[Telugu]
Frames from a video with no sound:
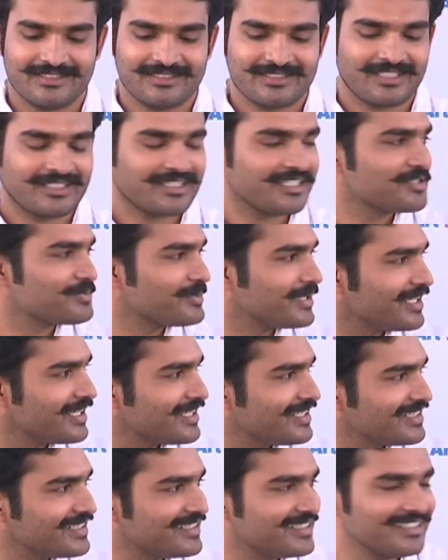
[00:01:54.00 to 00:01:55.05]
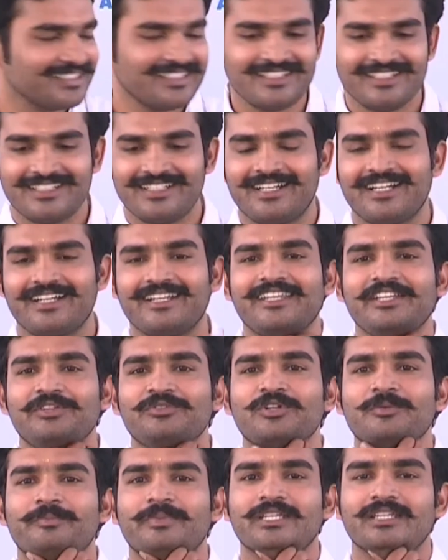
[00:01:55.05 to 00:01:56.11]
సతీష్ భయ్య
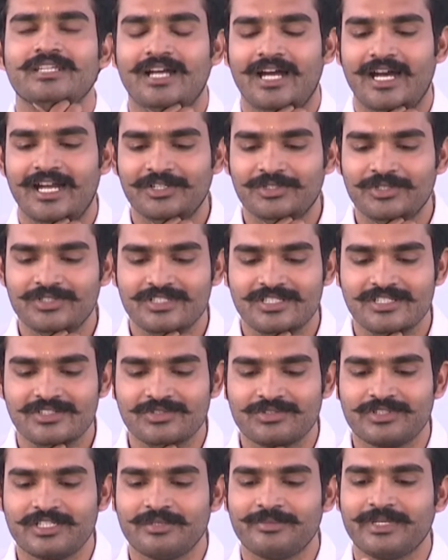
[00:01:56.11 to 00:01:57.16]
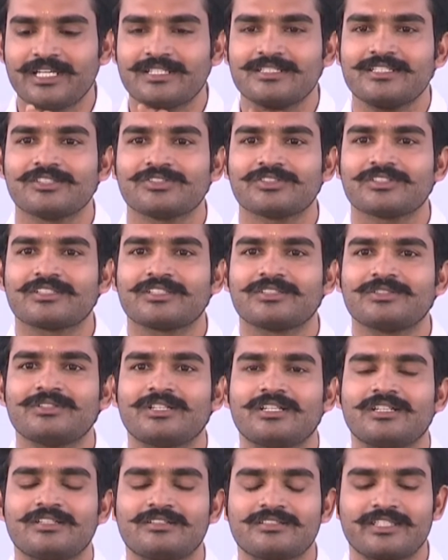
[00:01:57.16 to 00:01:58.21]
డిఓపి ఆర్ట్ వచ్చి సుధీర్ భయ్య చేస్తున్నారు
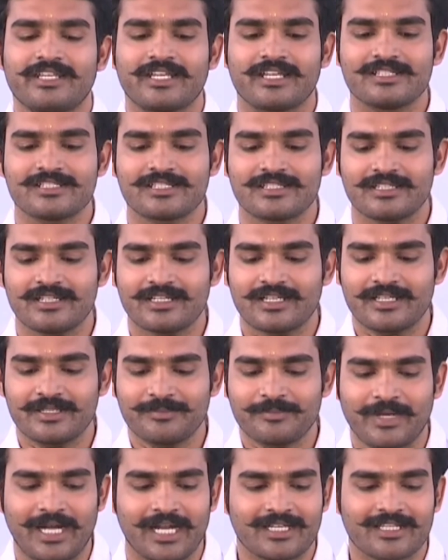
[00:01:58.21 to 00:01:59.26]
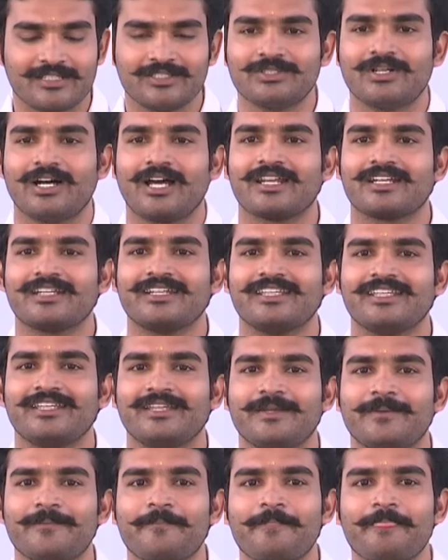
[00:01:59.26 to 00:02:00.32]
అండ్ శేఖర్ చంద్ర గారి పాటలు ఆల్రెడీ
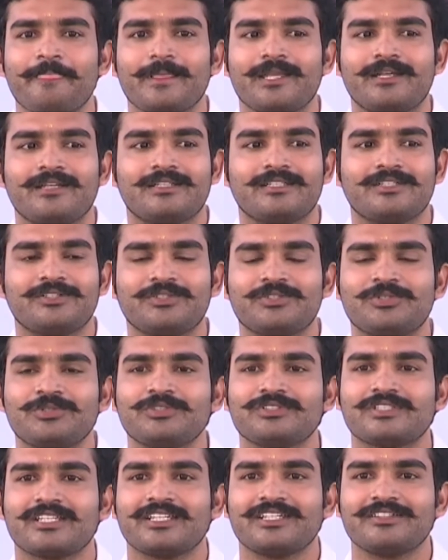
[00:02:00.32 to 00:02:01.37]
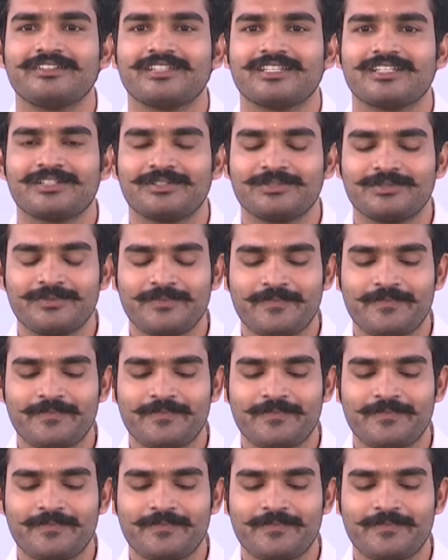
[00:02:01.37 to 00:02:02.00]
నేను ట్యూన్స్ అన్నీ విన్నాను